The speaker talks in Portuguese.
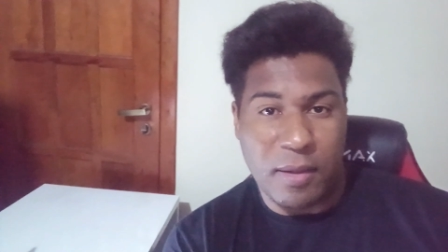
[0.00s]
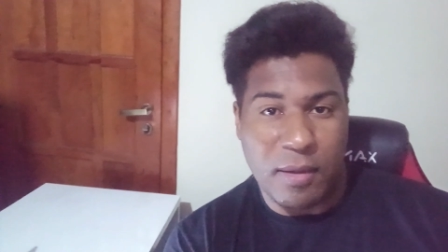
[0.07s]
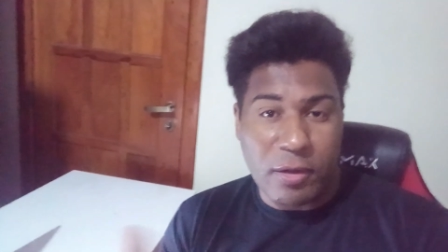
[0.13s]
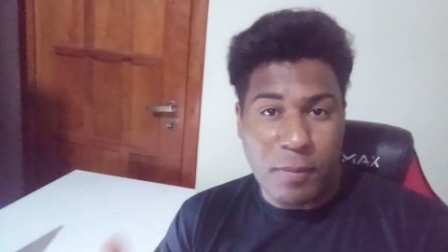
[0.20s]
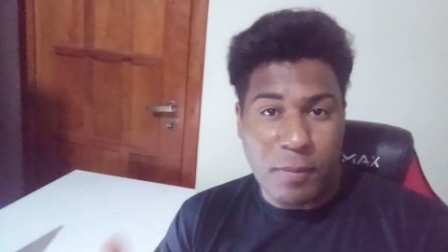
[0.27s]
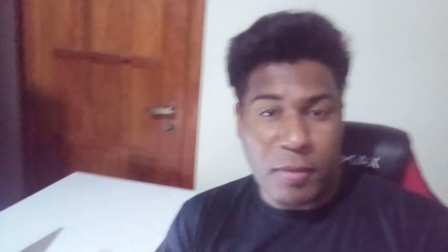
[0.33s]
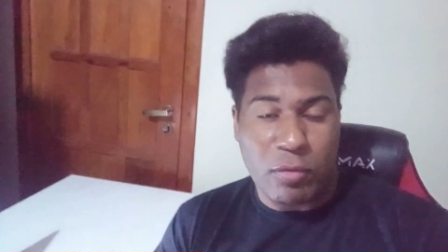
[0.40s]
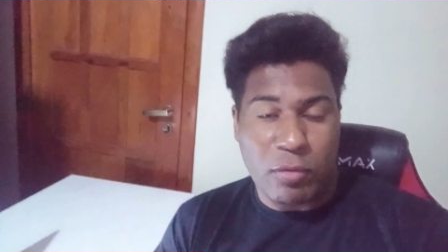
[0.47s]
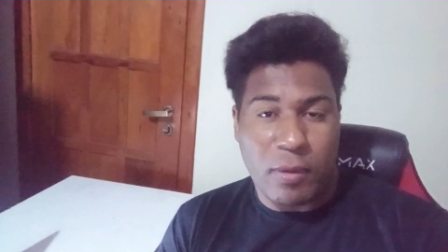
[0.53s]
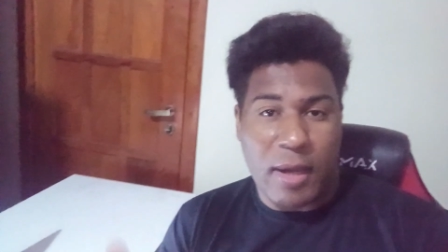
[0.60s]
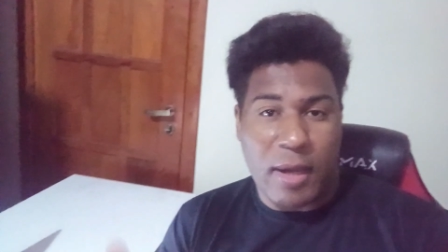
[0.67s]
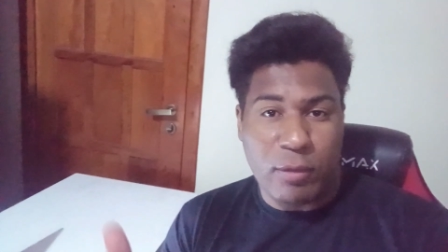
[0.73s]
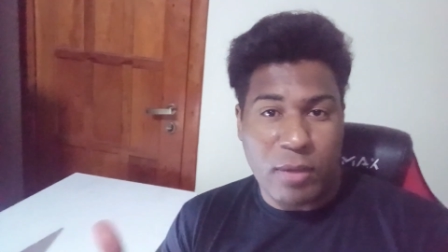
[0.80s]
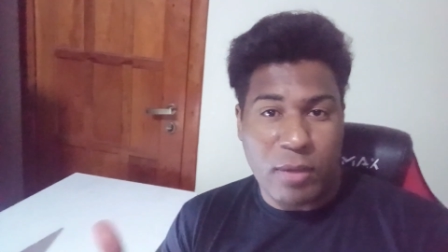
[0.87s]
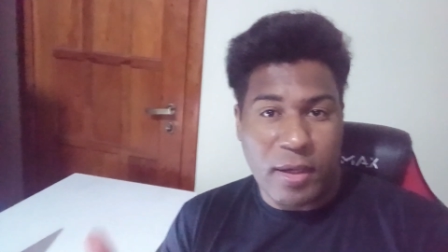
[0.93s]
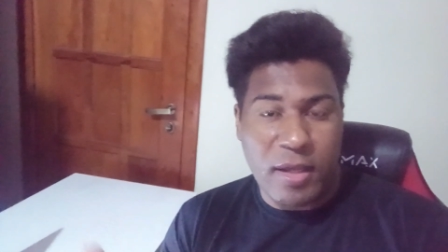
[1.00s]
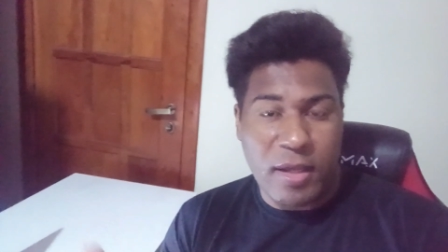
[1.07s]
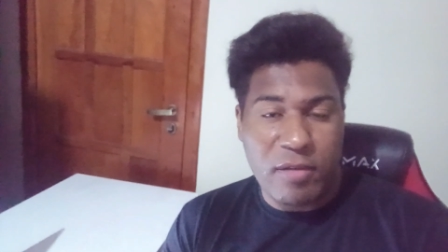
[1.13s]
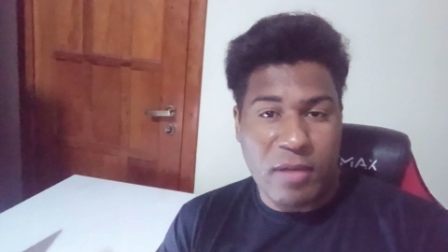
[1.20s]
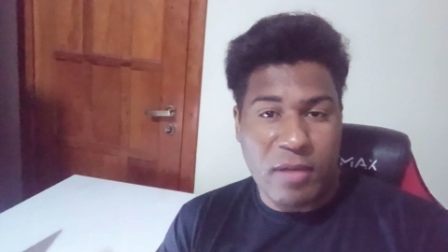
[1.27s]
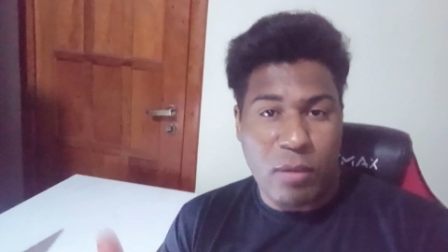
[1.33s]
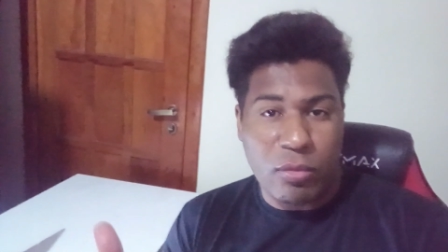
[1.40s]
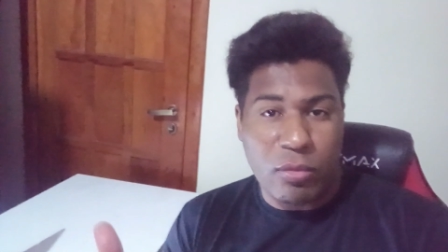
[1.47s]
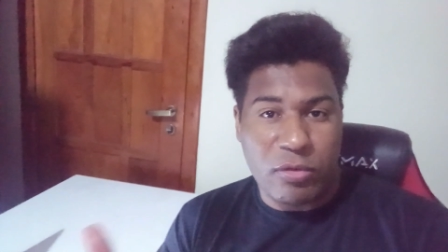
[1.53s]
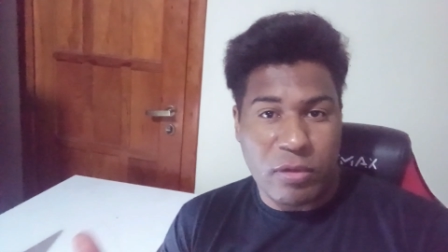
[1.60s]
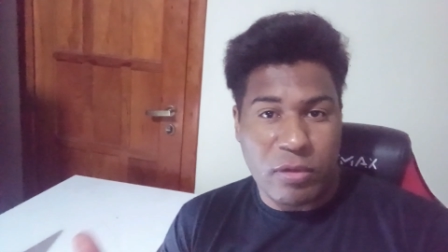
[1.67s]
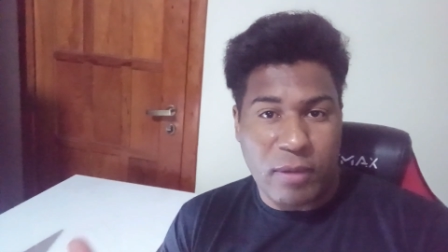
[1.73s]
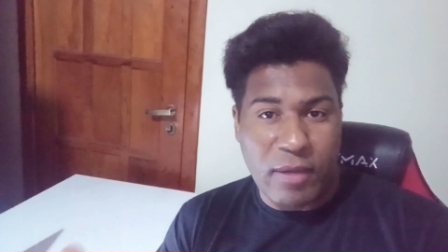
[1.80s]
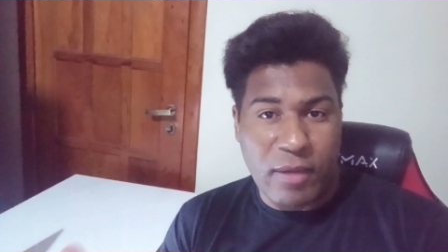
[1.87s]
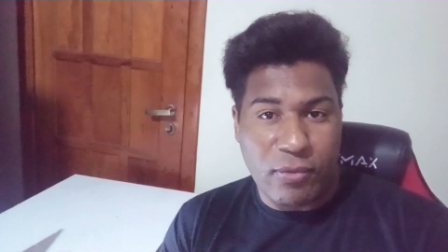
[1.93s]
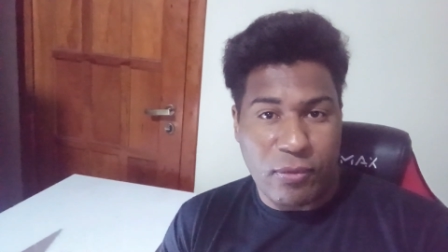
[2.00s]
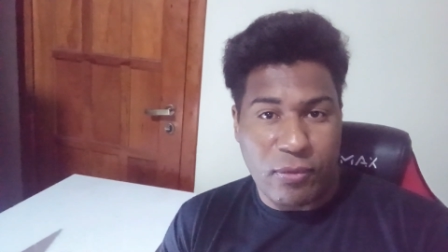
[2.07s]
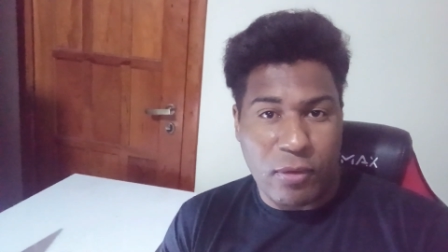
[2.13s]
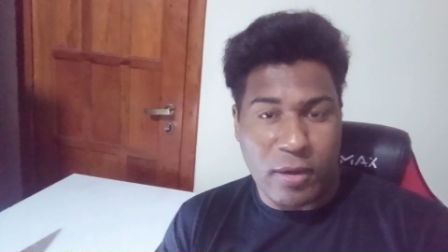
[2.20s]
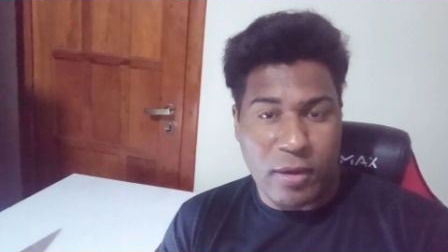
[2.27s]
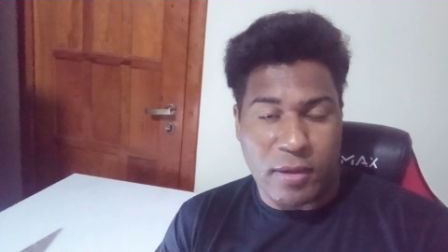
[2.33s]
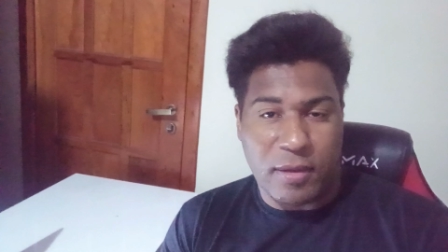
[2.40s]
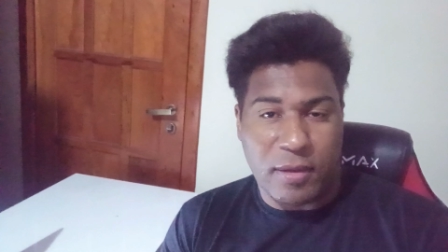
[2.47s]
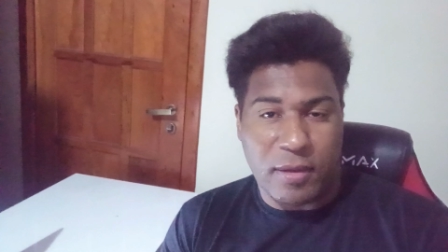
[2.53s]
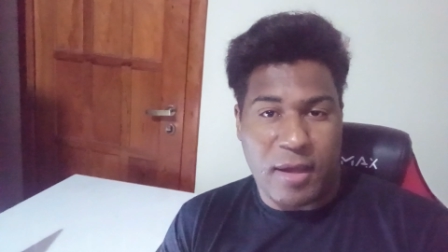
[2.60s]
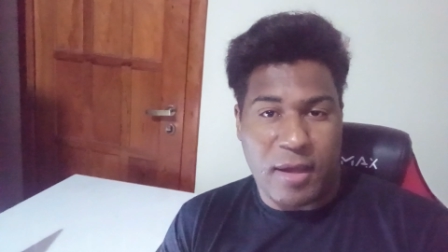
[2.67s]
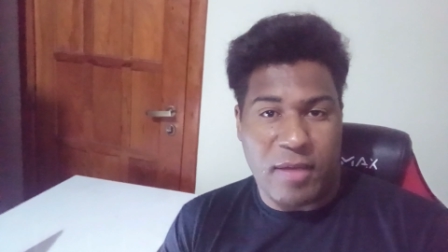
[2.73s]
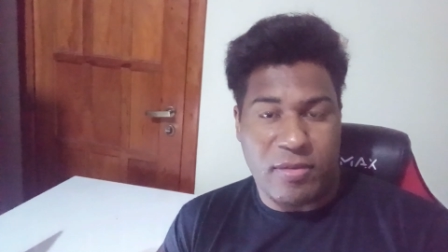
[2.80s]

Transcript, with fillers: Então, pessoal, atualiza o seu iPhone, tá?